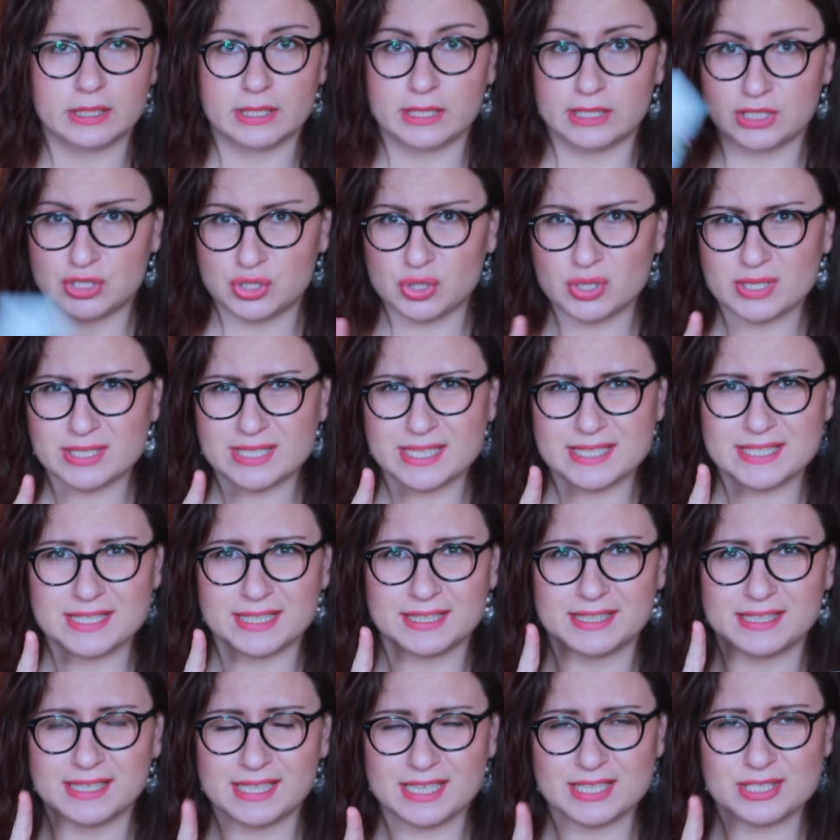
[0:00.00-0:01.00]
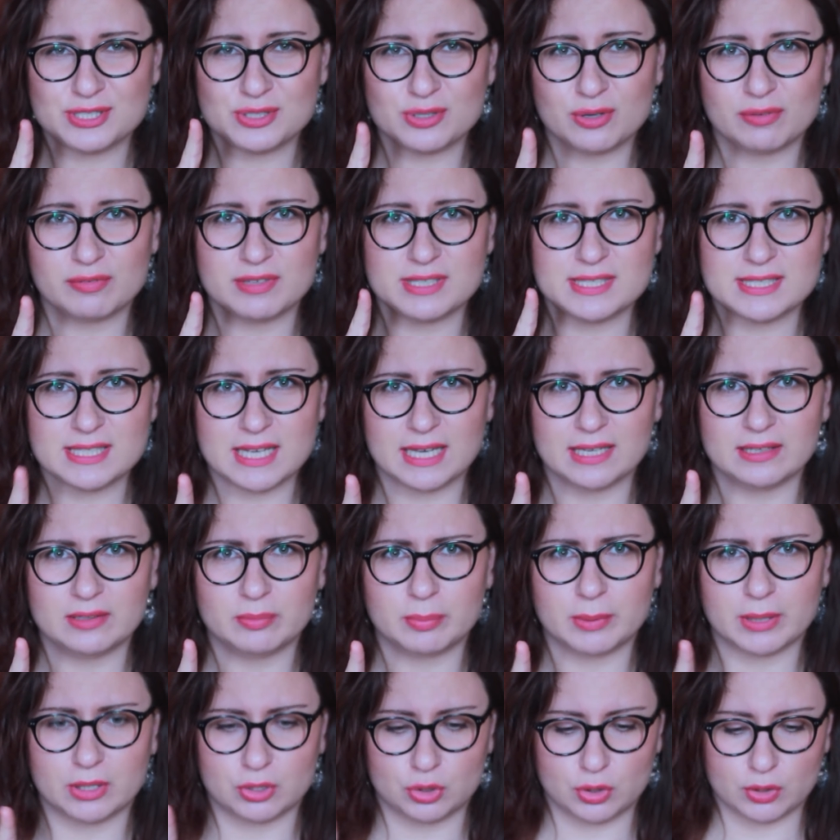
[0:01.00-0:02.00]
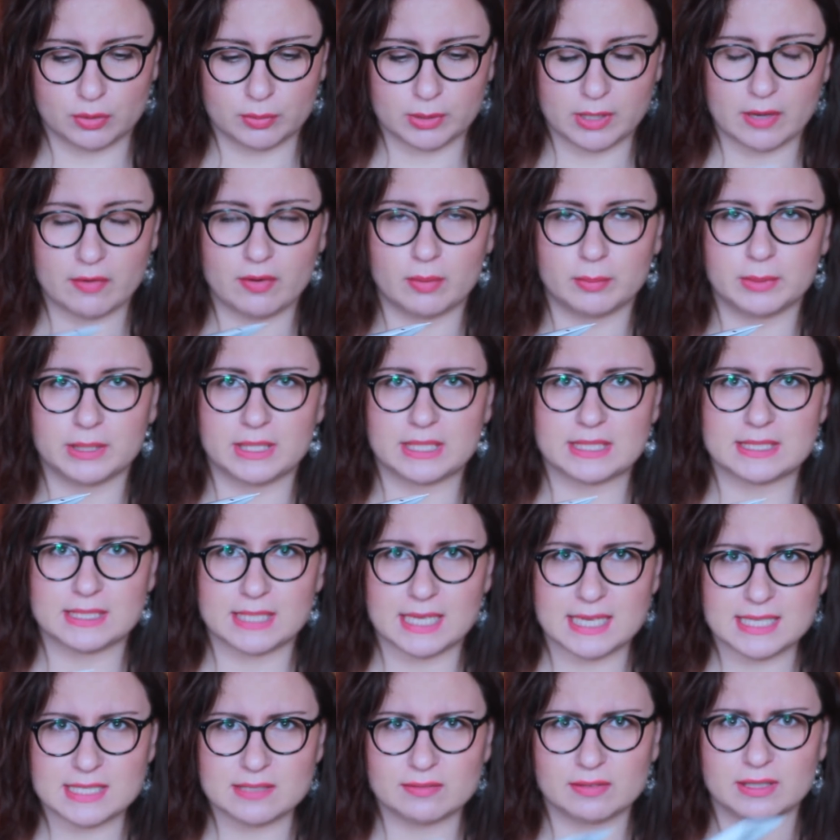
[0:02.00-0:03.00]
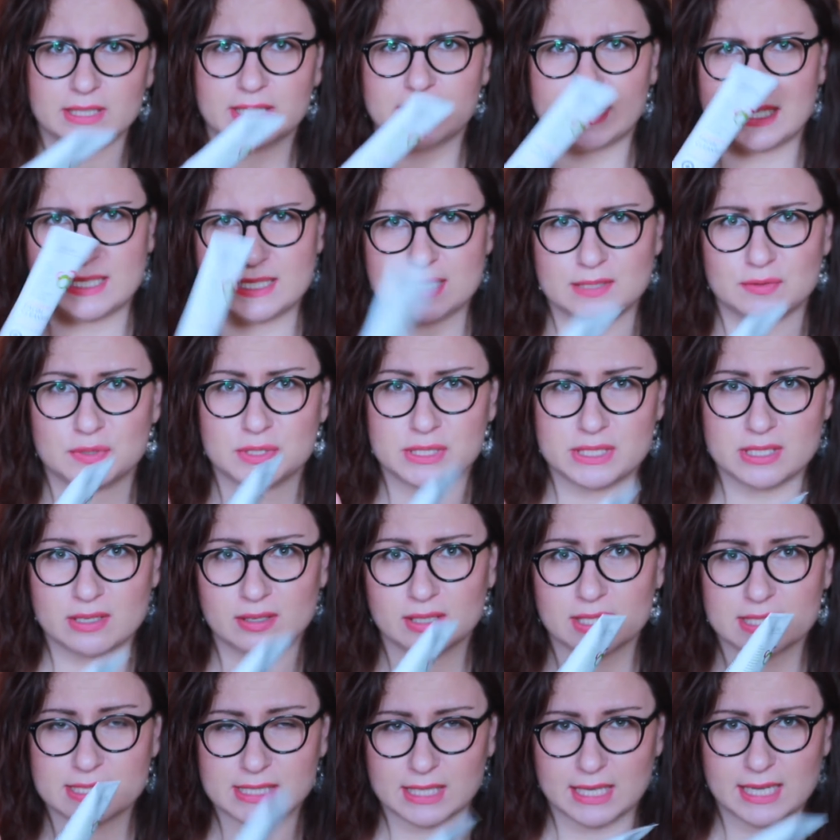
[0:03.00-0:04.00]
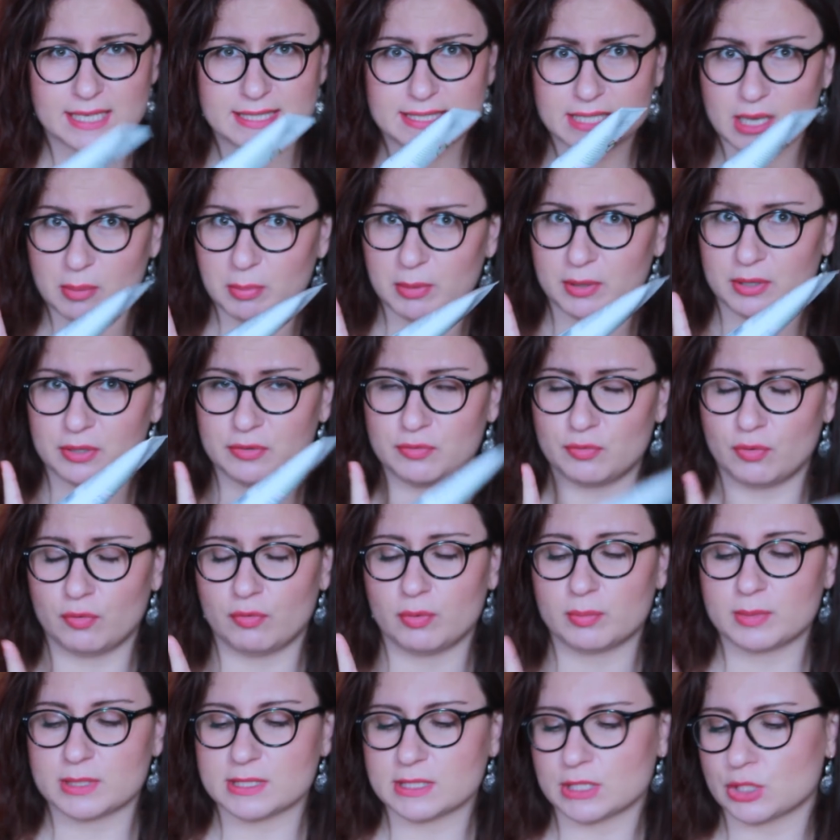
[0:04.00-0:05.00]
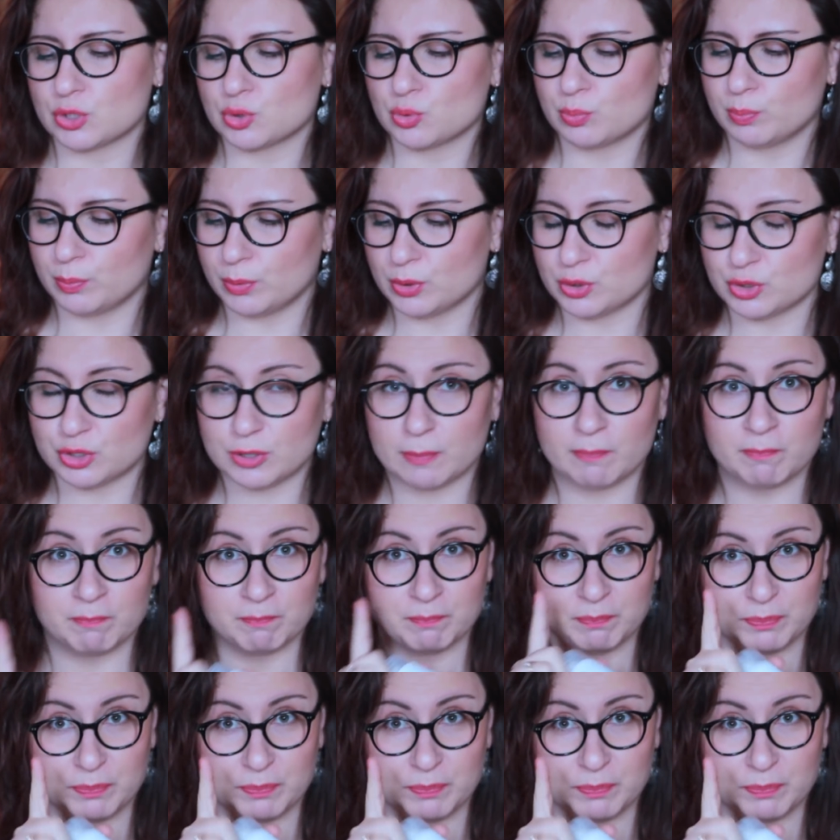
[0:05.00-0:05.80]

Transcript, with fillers: И еще, кстати, есть новый сайт, про который я вам не рассказывала, я с него сделала заказ, я про него вам расскажу позже.